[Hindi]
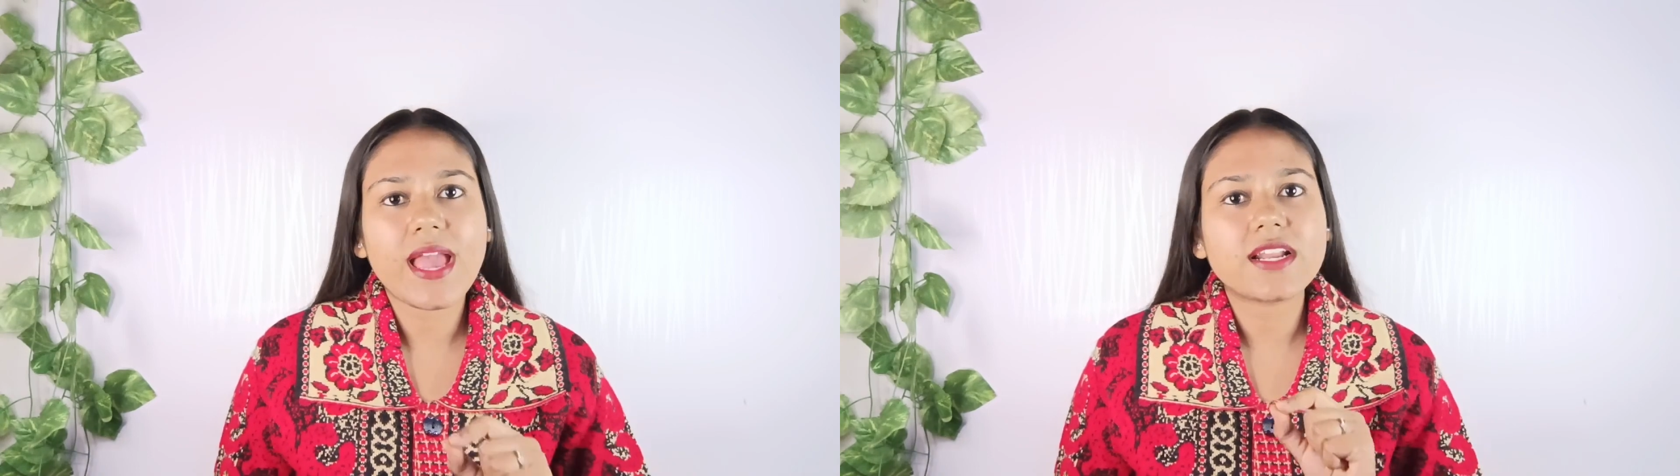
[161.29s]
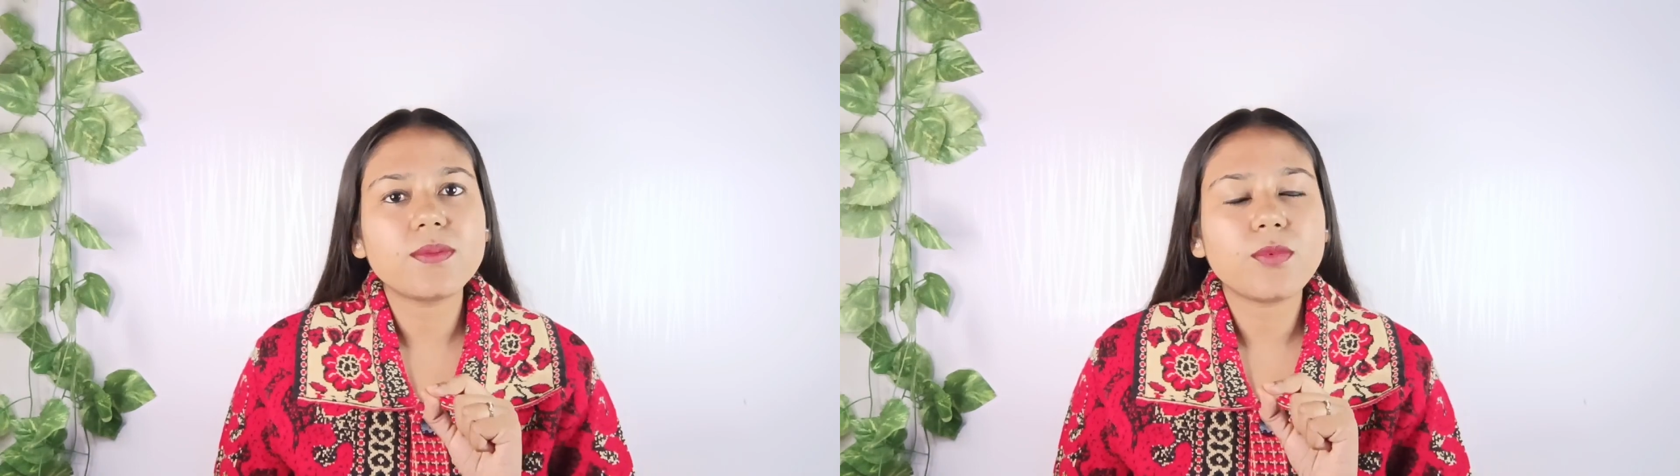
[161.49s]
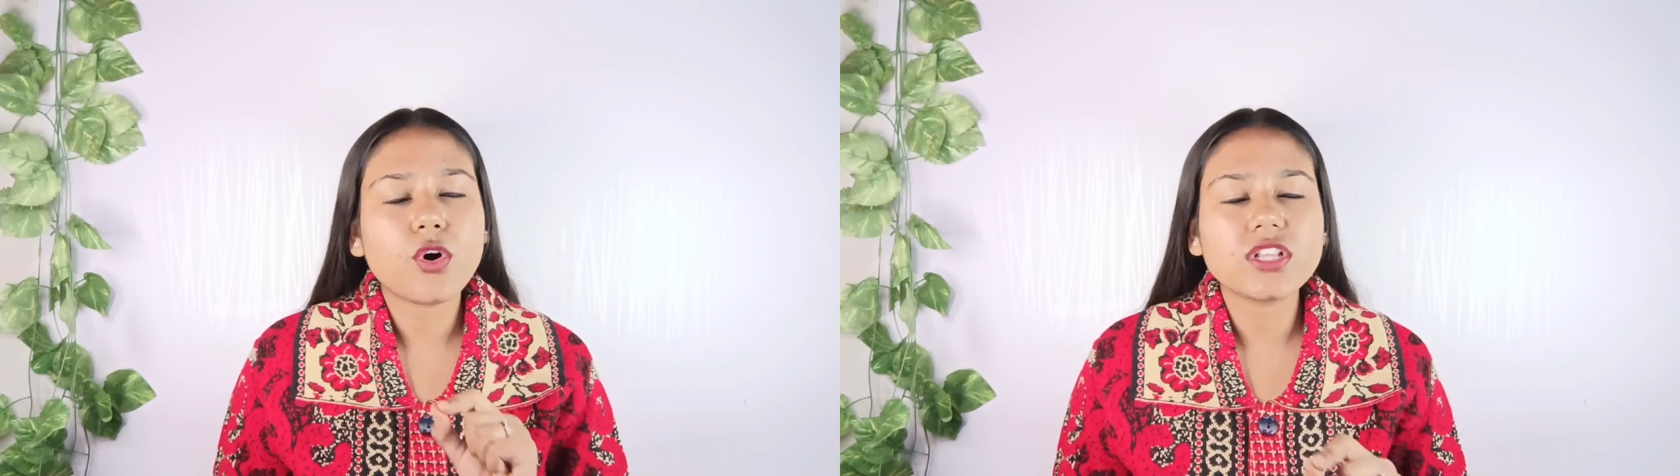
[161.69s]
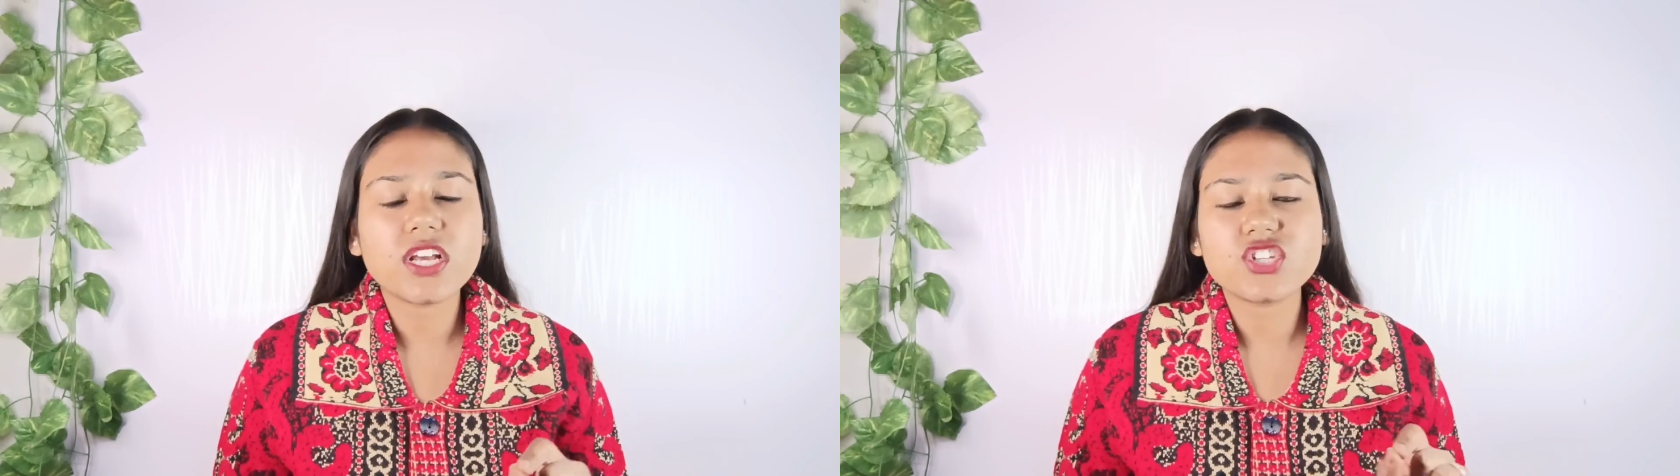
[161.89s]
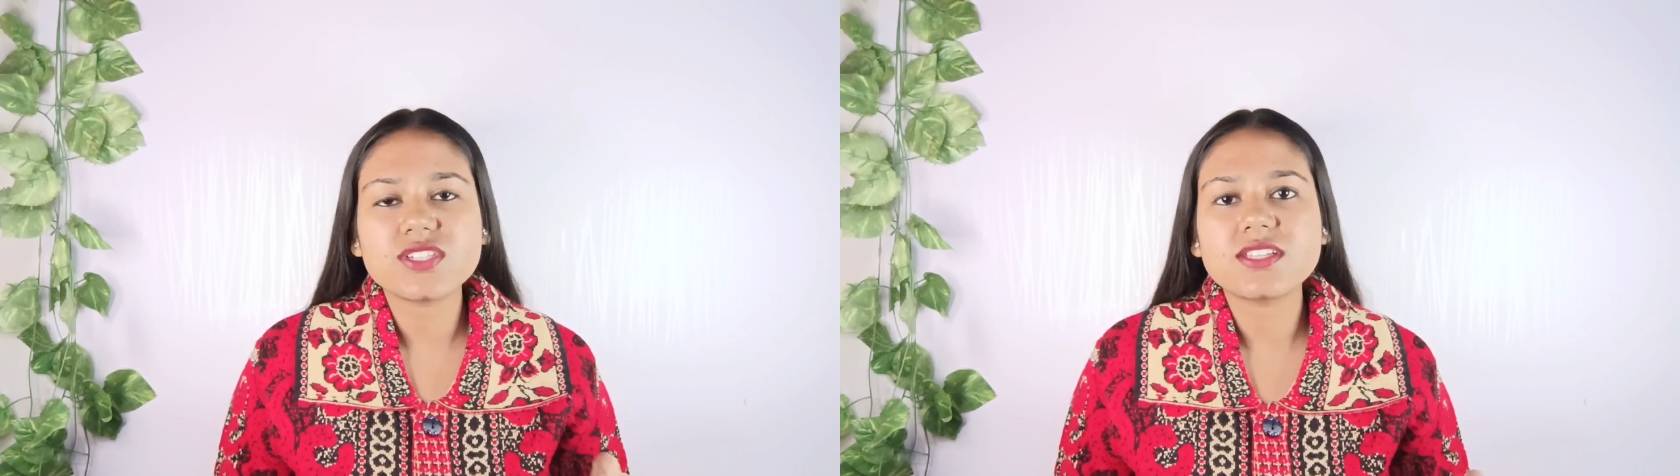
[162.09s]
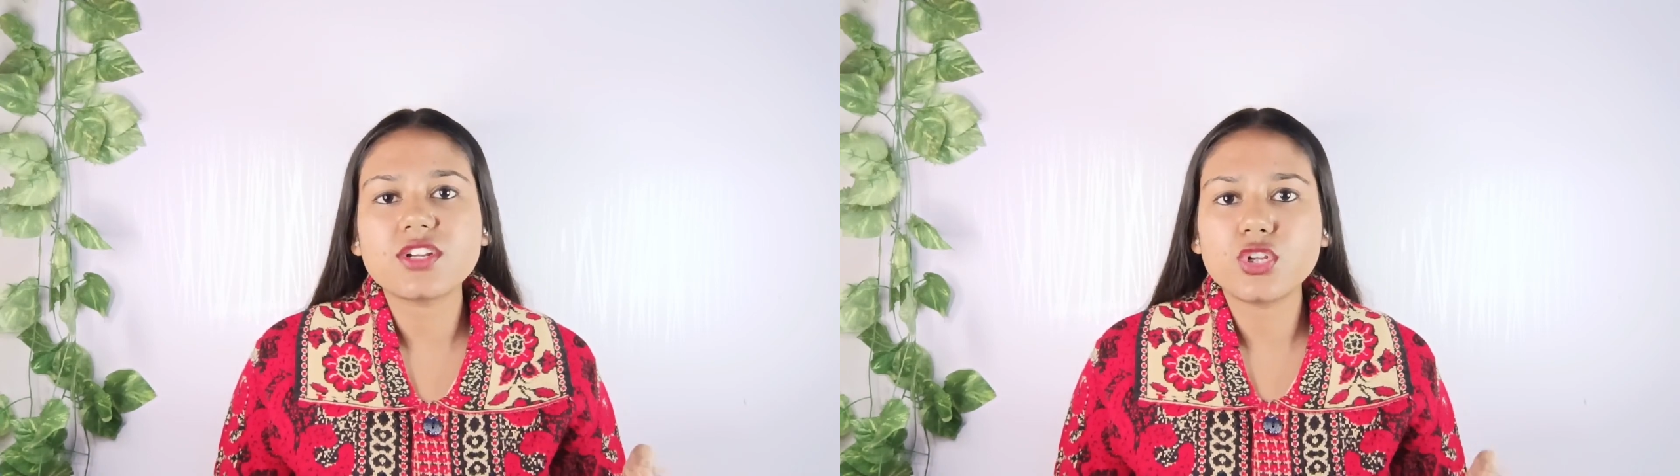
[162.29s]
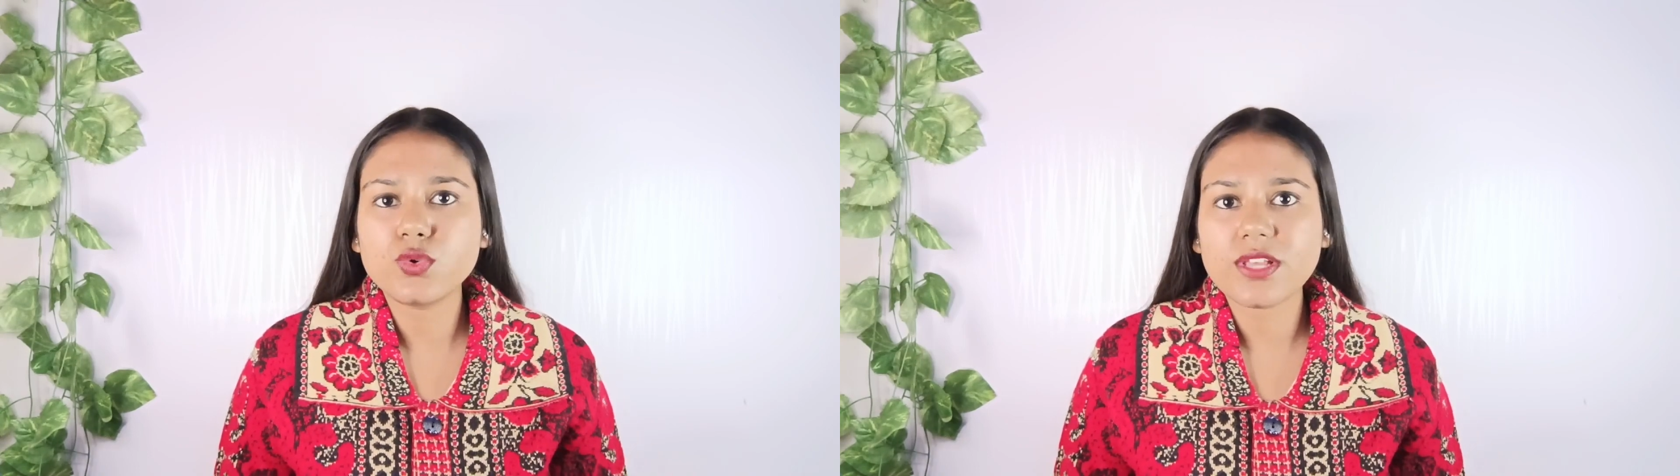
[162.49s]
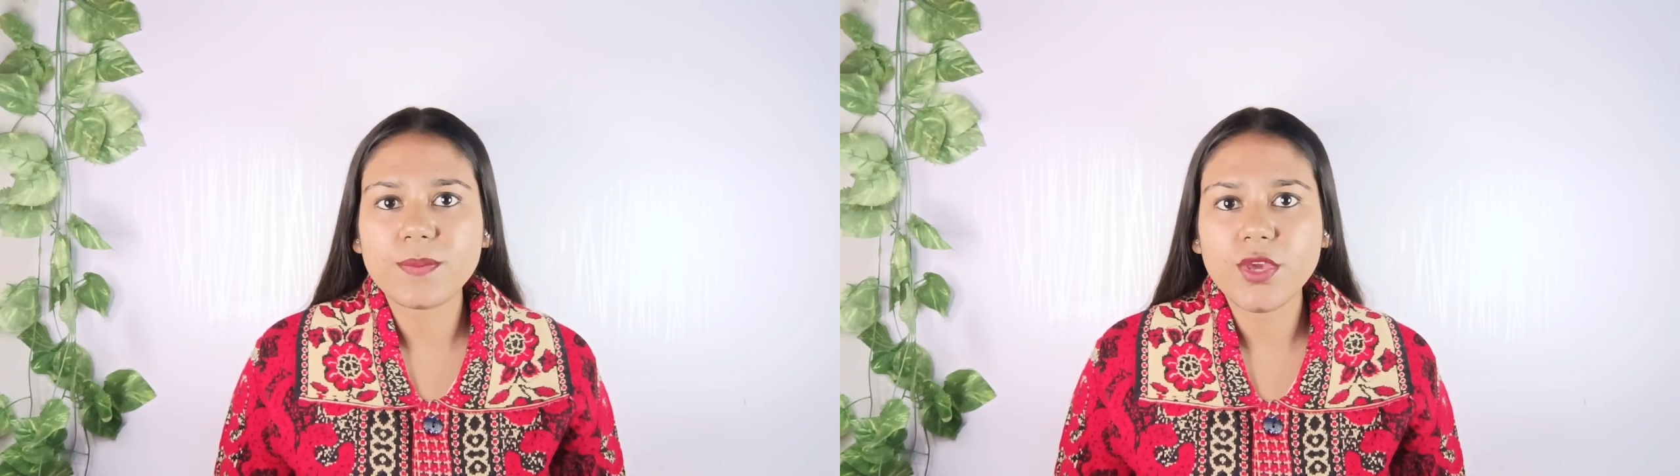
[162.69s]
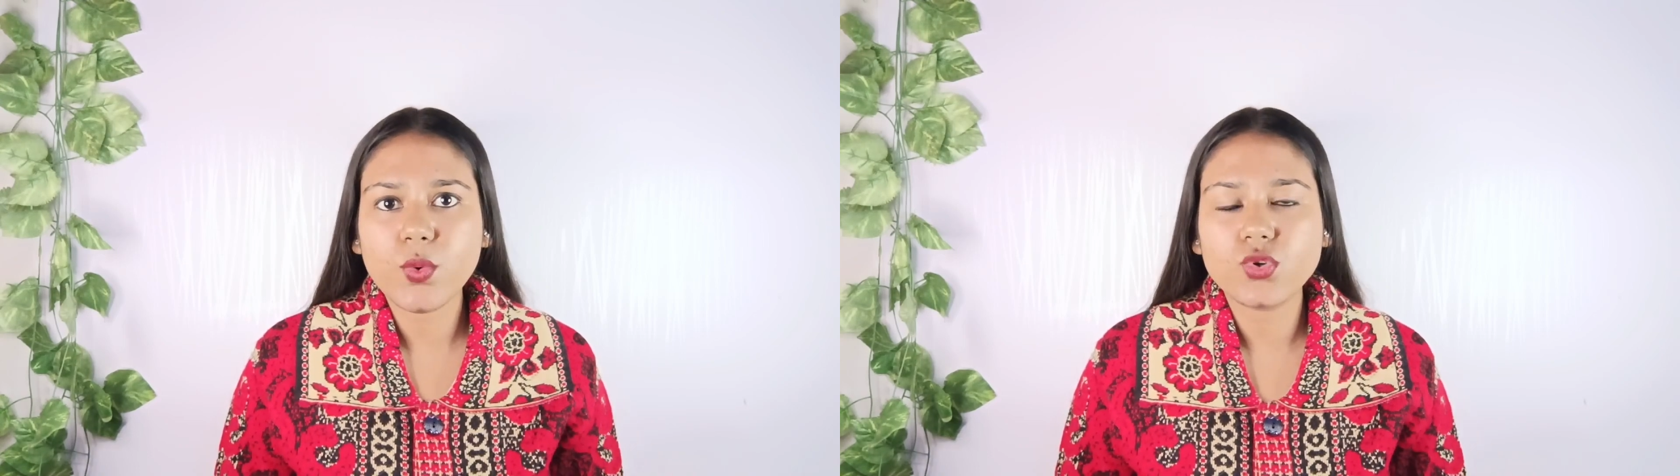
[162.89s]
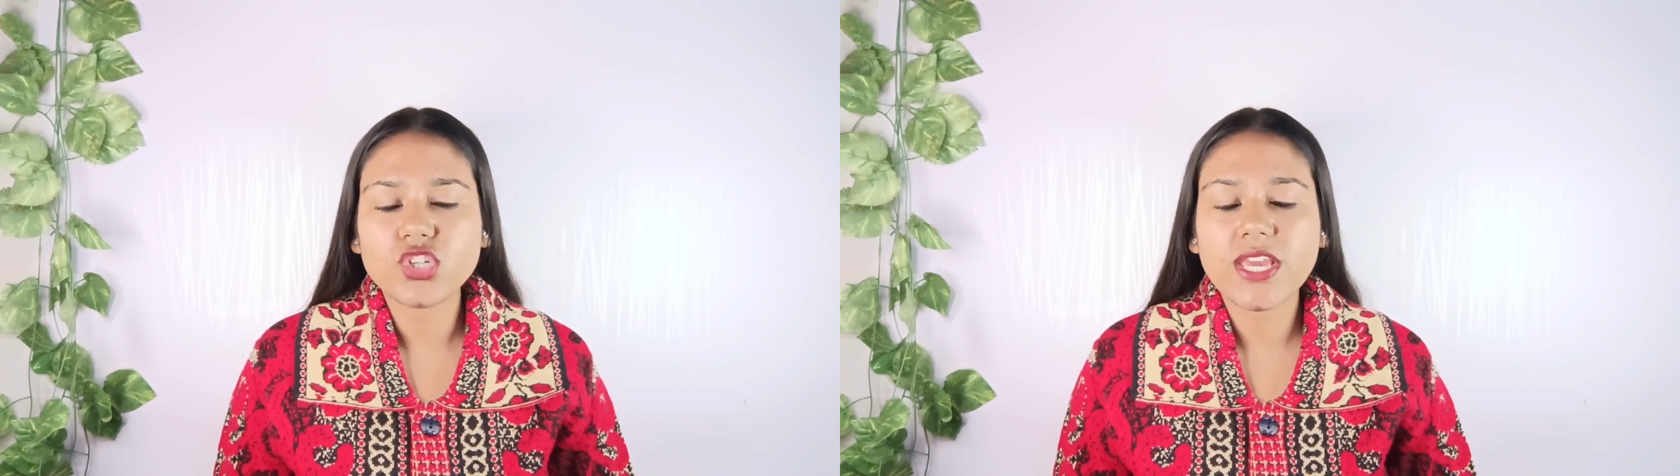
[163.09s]
एक्ने बहुत अच्छे से रिड्यूस आपकी
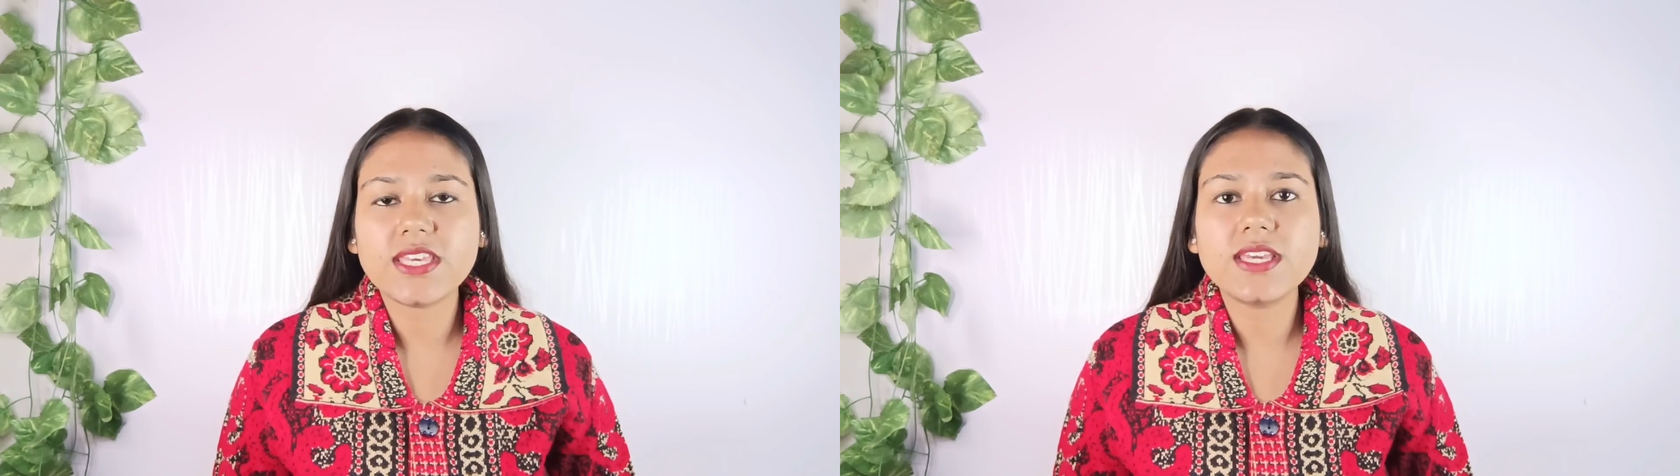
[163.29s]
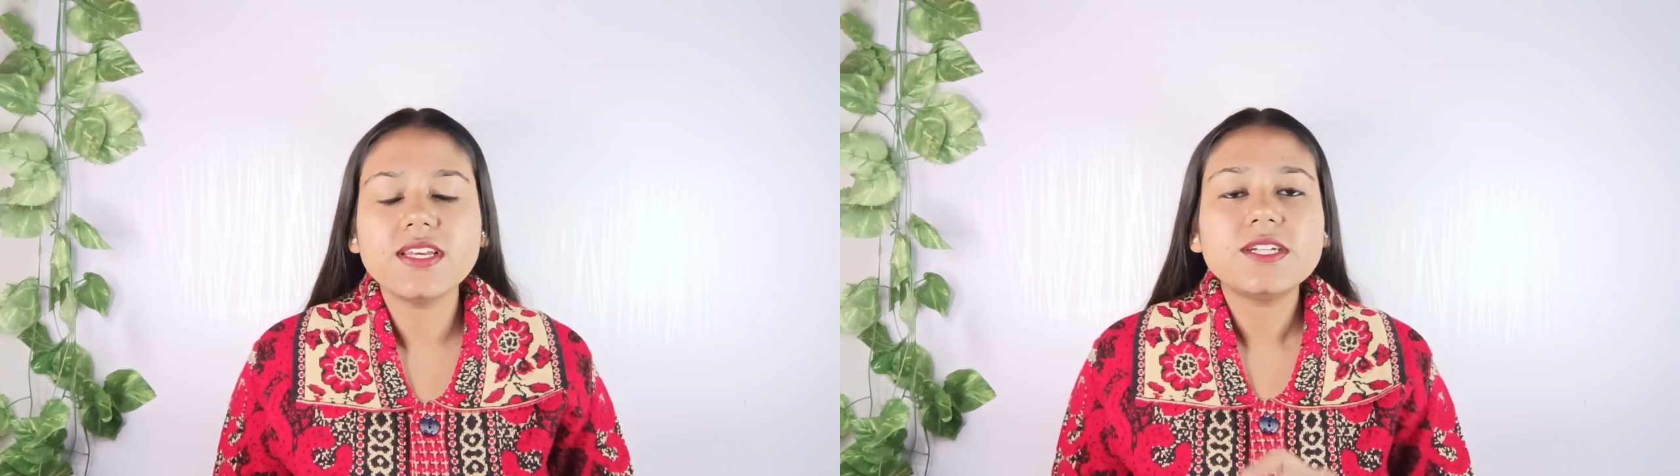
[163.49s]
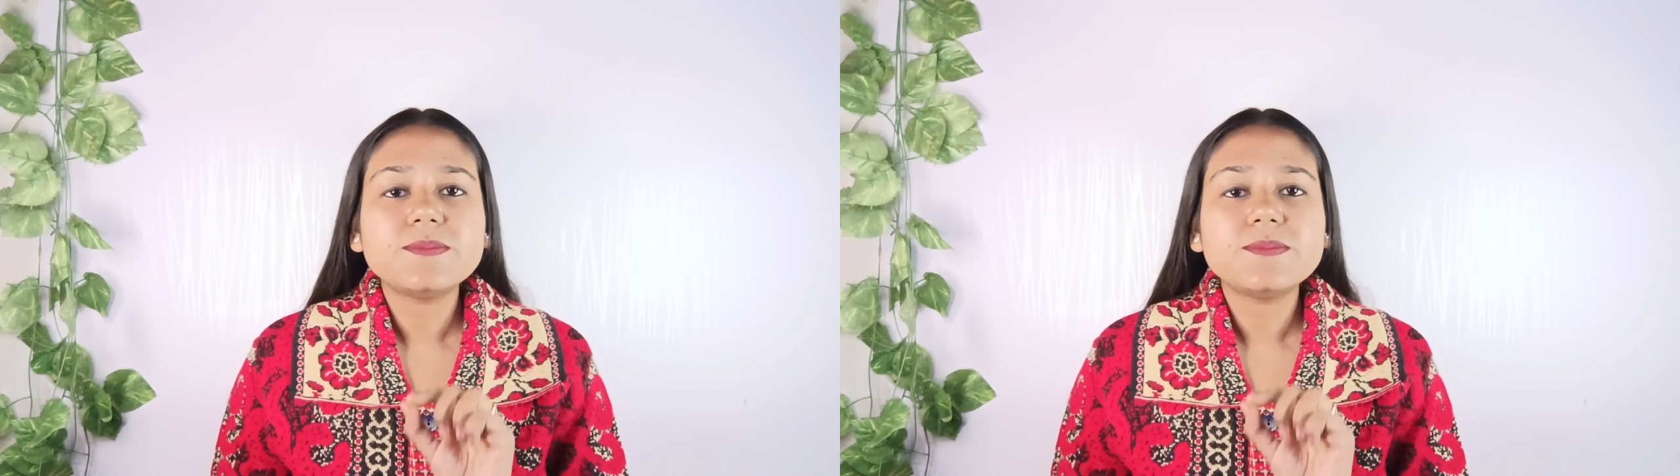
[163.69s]
हो जाएगी